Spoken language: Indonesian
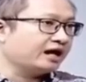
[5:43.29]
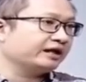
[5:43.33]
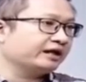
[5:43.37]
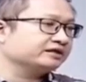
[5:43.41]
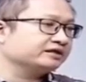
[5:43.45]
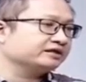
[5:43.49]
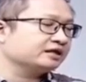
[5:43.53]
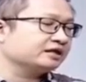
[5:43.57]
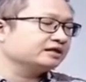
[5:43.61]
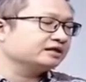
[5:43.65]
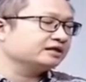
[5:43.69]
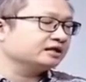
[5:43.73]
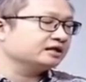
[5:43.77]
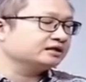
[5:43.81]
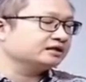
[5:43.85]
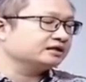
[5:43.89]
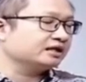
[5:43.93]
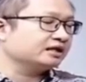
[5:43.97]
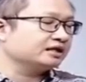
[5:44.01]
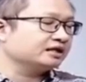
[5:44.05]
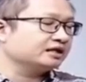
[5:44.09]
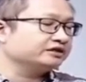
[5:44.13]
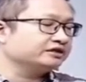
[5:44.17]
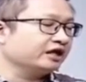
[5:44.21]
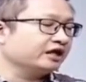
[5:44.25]
Ya,
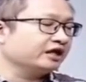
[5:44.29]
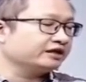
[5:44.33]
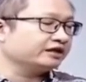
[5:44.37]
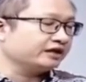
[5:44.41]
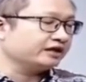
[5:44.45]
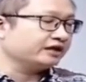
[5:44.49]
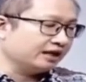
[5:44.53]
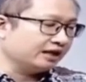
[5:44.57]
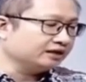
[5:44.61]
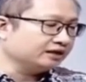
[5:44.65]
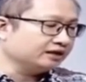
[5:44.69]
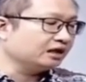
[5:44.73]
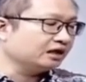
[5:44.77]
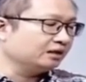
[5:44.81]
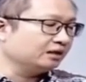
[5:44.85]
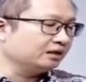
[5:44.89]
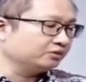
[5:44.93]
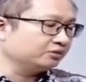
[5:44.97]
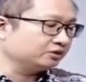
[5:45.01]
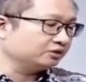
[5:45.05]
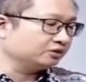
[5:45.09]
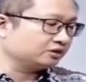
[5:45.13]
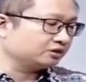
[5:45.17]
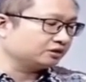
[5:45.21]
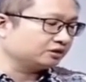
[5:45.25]
reksadana syariah dalam
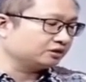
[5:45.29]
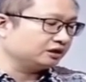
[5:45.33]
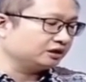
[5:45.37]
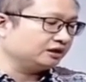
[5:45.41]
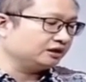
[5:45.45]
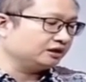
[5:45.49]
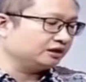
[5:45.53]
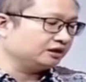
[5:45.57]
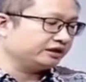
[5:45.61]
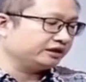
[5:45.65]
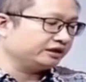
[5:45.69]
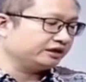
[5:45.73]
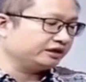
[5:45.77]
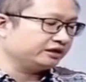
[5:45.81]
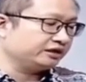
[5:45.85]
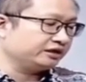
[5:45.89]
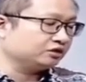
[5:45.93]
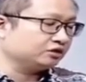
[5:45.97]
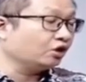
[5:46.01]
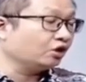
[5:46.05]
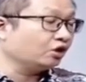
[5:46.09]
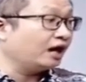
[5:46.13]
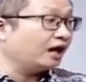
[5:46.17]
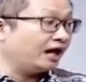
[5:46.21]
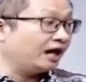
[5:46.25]
bentuk uh,
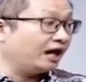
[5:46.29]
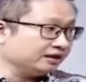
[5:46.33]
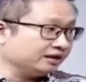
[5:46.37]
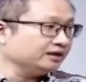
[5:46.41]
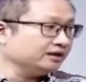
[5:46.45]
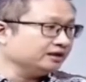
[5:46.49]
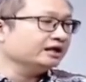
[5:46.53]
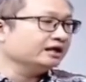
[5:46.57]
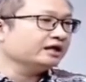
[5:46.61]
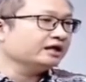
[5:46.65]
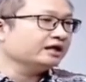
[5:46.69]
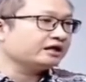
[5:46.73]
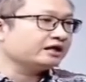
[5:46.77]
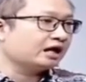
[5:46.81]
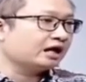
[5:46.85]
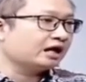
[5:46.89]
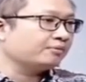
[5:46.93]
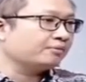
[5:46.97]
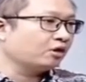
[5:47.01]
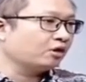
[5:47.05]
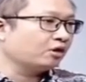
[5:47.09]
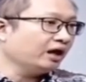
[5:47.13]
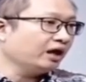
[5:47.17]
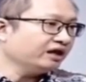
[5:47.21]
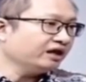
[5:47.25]
dolar yang
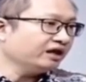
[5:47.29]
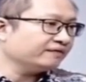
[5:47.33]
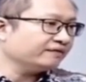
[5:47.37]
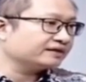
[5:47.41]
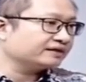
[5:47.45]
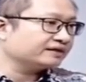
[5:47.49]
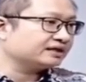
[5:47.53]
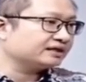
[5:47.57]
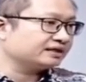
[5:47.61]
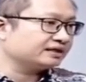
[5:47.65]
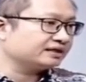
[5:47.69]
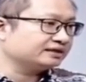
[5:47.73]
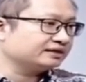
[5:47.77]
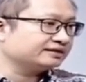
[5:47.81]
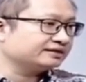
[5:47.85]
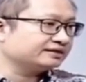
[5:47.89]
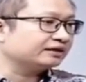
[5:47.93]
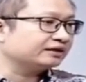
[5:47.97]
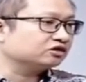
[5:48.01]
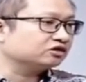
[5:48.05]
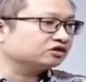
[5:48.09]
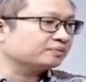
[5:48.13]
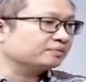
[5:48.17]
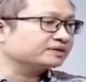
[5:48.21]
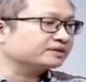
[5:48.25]
boleh investasi
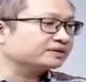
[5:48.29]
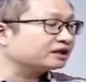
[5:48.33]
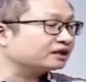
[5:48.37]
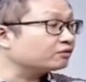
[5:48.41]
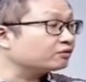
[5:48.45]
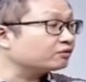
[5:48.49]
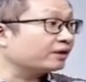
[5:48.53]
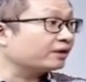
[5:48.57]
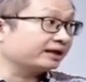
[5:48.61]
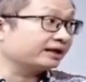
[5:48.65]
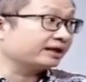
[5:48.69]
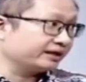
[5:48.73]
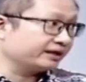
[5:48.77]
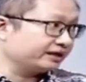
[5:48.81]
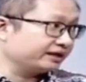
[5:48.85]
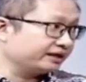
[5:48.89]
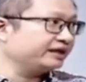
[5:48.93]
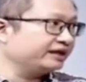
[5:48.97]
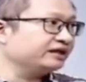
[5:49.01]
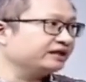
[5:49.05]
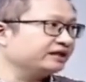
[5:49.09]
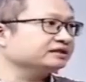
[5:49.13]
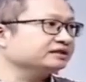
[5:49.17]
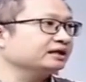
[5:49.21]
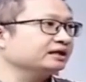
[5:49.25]
100% ke luar negeri.
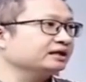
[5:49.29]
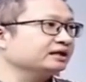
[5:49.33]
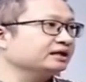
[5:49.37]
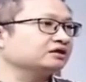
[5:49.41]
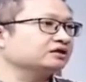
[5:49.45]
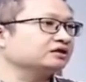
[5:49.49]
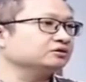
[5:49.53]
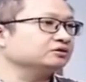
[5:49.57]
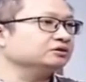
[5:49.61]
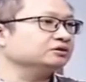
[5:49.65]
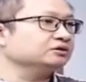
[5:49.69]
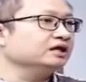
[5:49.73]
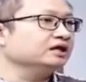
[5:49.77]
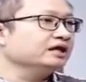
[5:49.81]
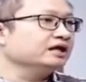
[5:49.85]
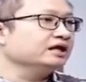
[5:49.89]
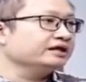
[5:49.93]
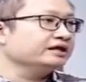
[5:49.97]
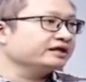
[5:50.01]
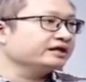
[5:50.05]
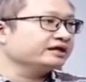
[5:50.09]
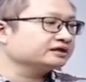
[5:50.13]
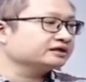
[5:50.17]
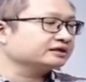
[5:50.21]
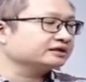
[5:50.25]
Ini hmm. salah satu
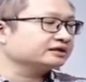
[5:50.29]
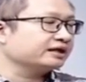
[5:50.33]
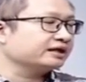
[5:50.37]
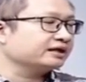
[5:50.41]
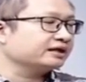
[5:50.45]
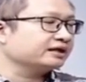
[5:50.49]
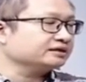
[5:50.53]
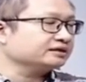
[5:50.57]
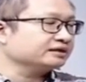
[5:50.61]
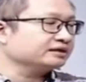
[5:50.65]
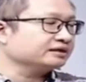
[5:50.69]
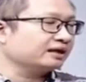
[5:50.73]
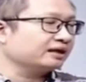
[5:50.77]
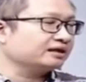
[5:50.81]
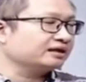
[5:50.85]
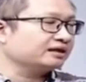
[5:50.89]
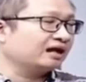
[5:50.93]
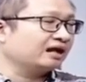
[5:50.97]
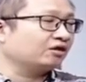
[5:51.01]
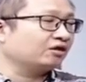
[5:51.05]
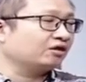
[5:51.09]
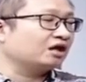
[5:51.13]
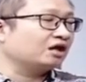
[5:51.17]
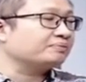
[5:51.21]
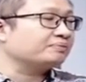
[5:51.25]
yang sekarang secara
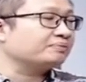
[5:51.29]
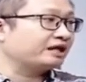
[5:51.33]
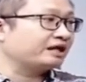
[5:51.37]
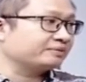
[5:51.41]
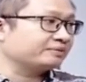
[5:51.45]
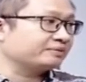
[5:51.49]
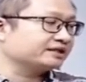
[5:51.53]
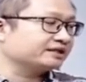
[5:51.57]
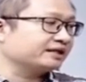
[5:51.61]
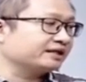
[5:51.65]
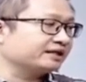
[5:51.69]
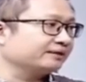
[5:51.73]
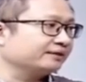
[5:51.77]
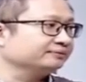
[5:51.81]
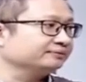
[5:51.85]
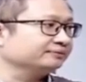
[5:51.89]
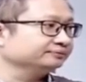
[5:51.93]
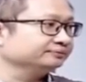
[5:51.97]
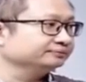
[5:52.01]
keseluruhan paling besar.